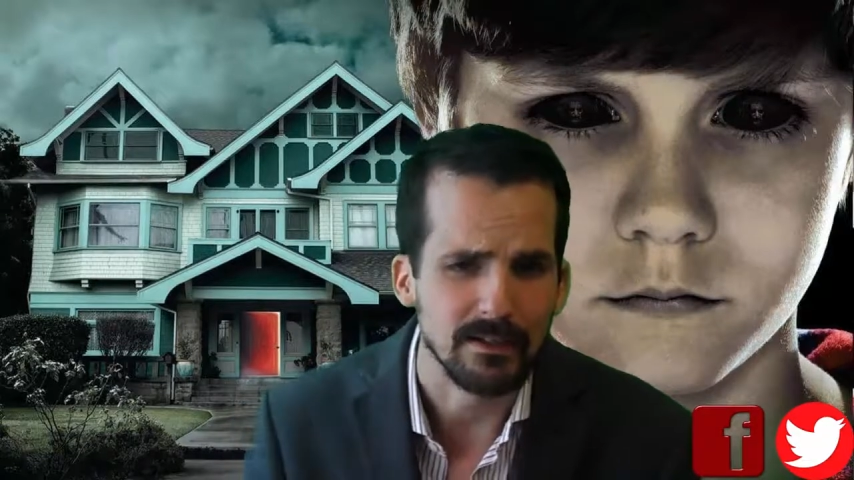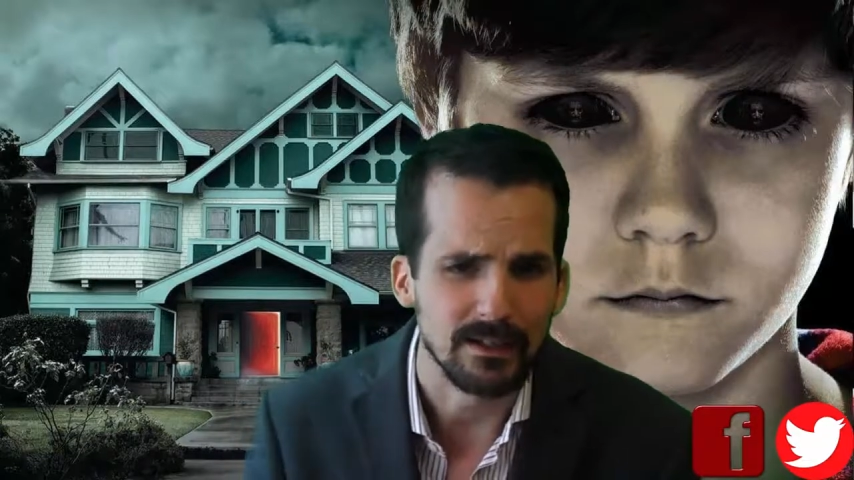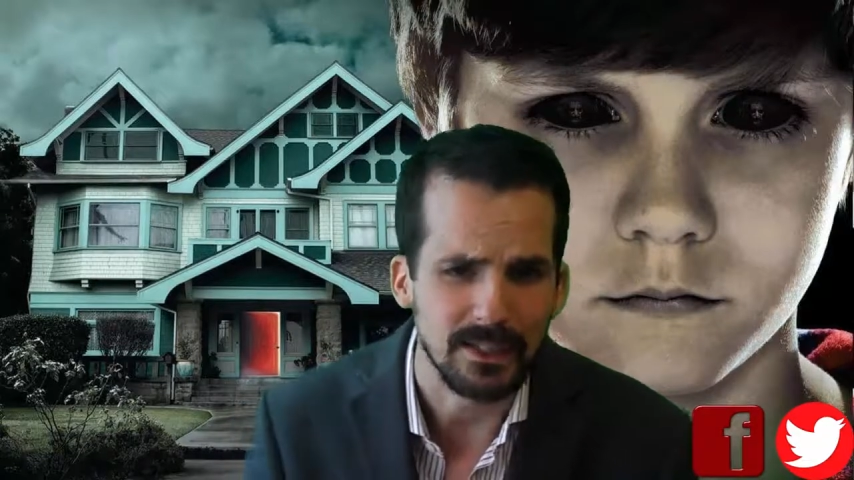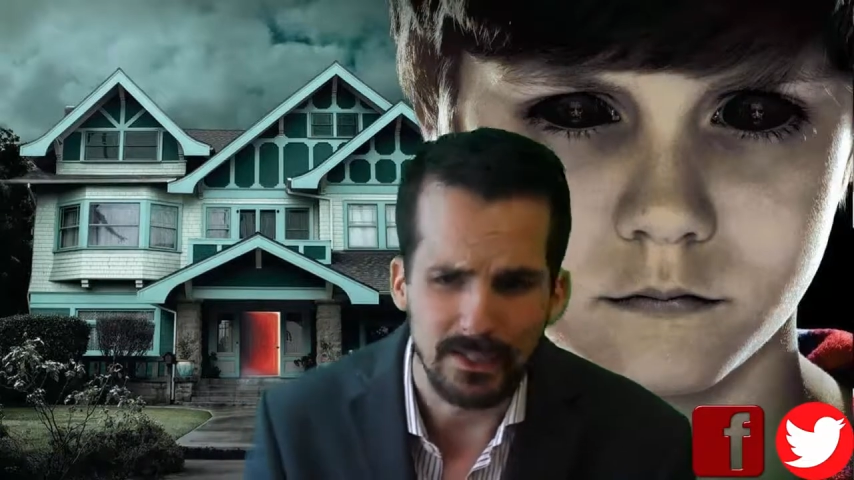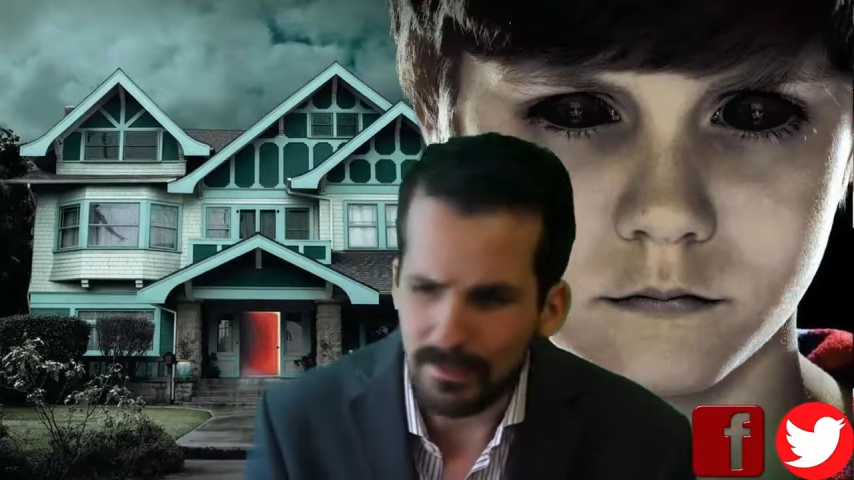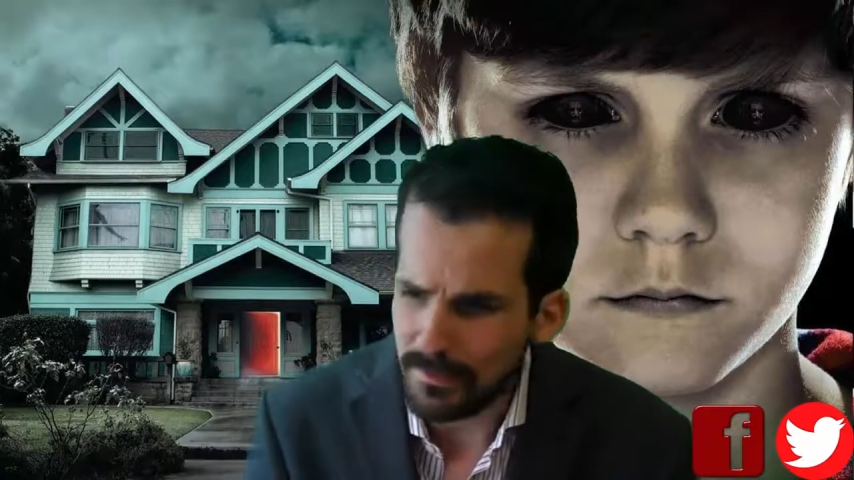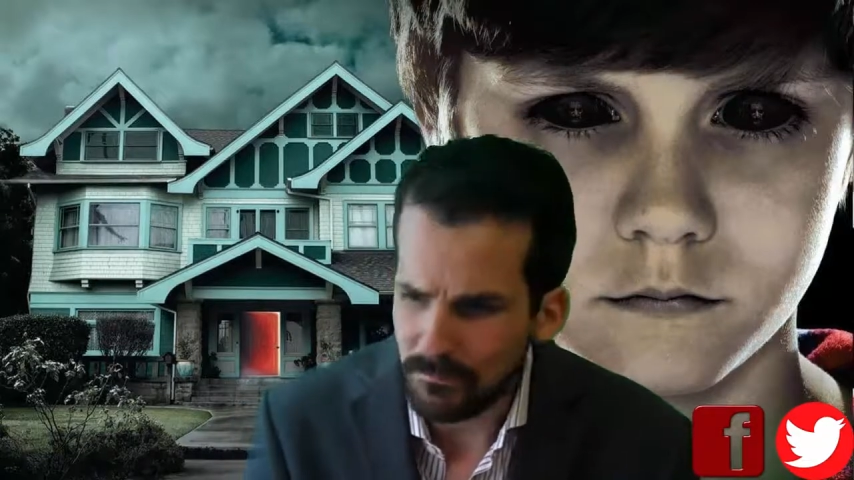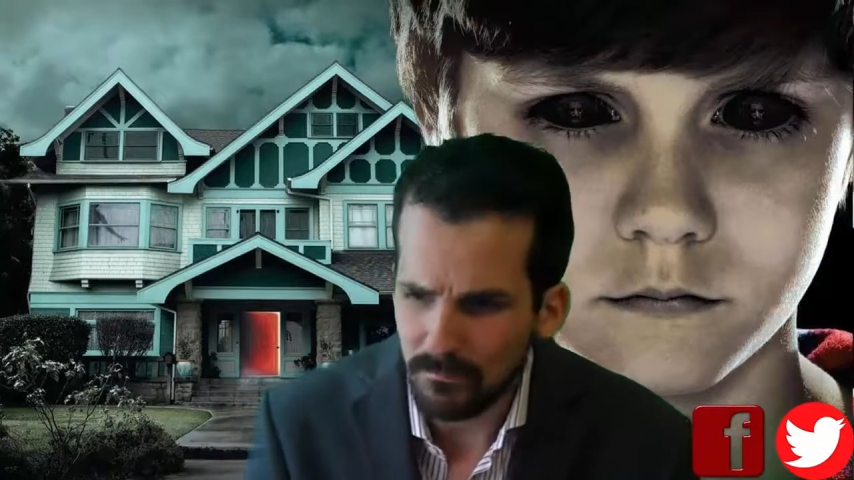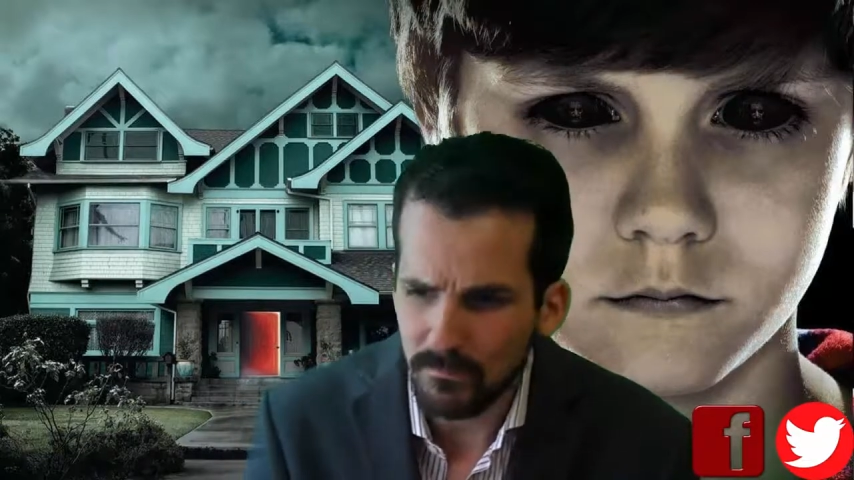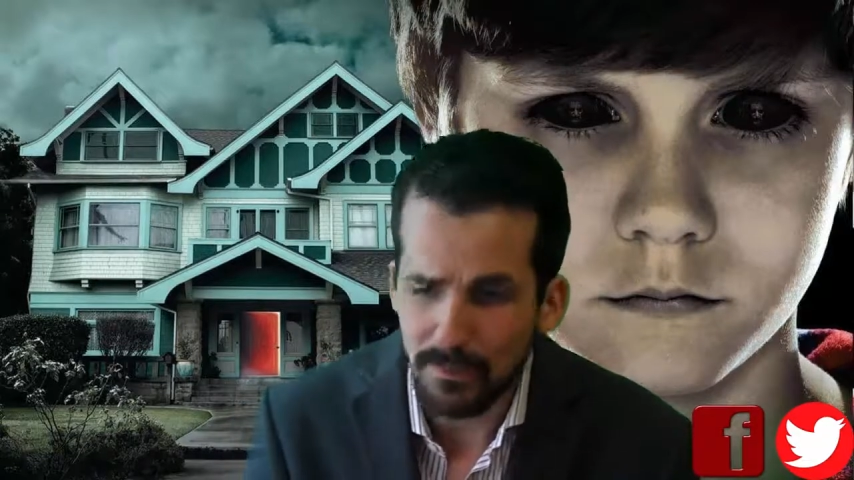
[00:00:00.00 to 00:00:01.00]
Y
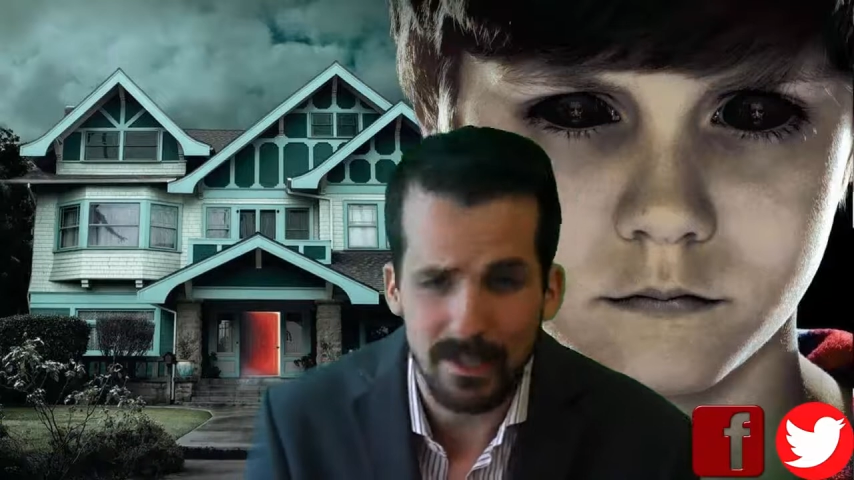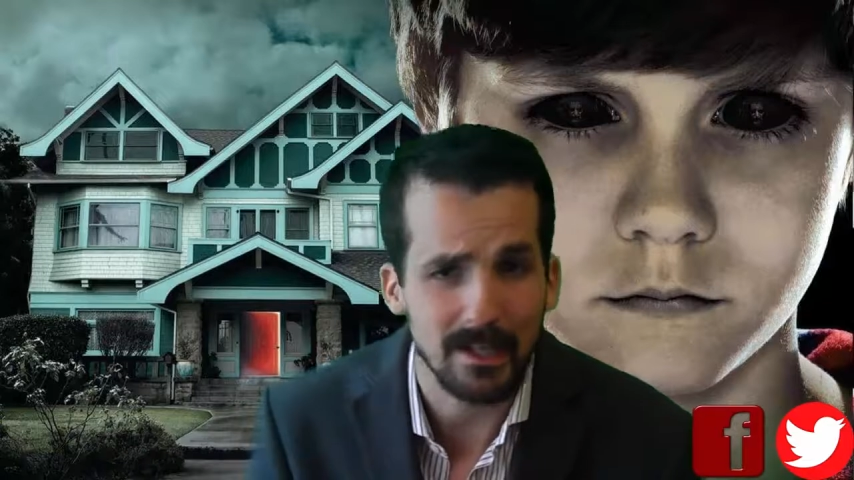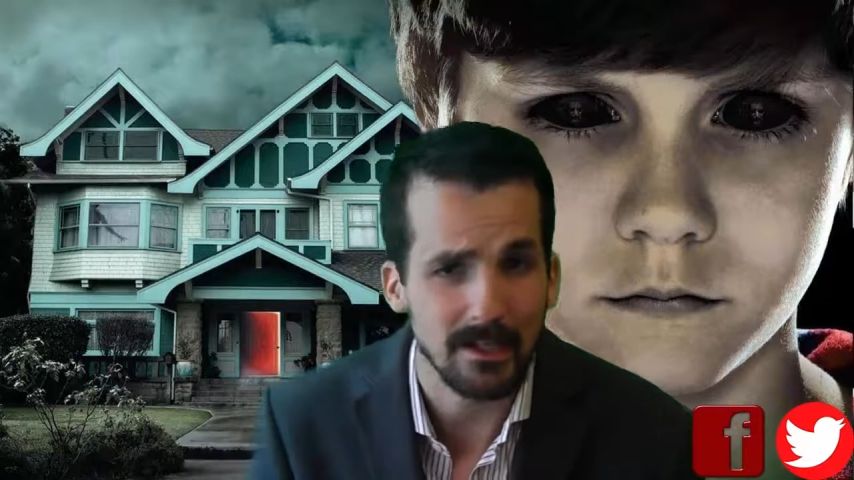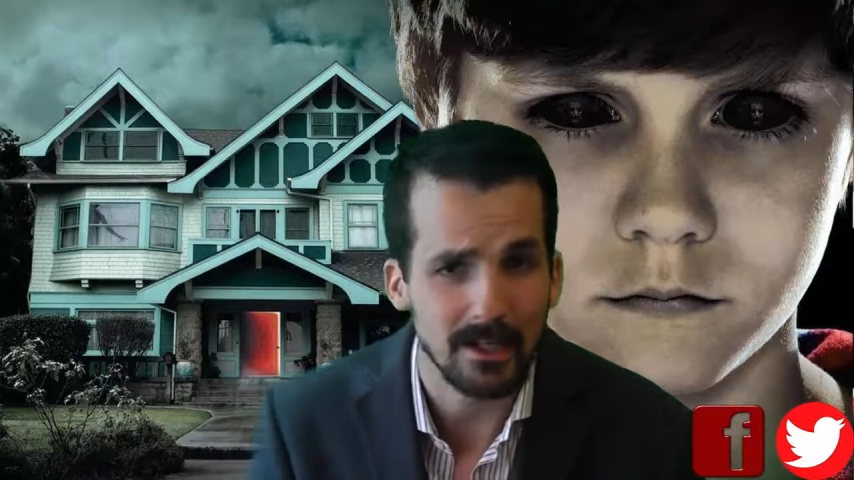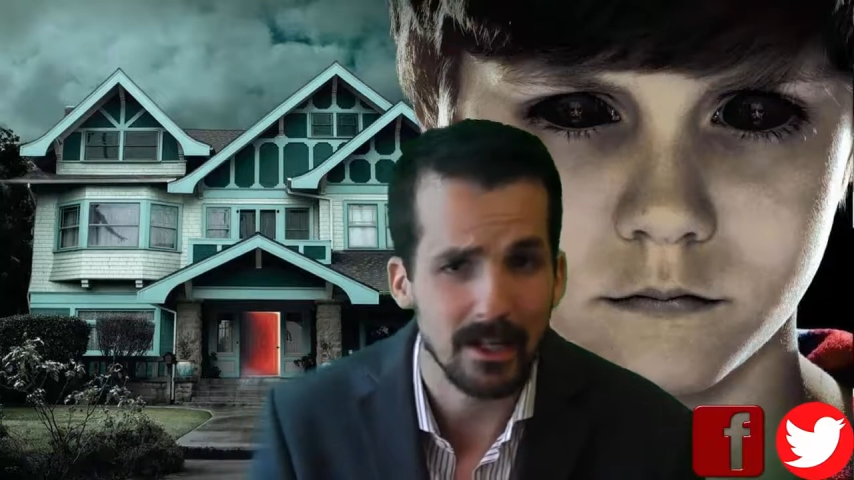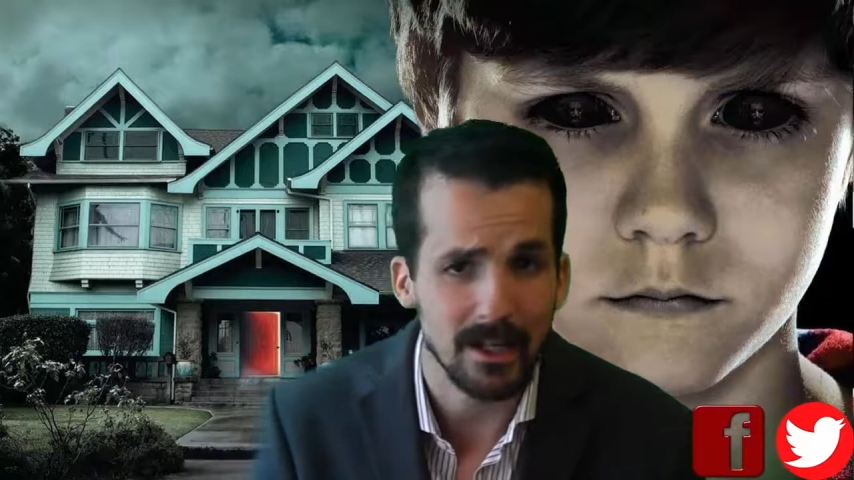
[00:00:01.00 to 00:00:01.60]
ya viene la,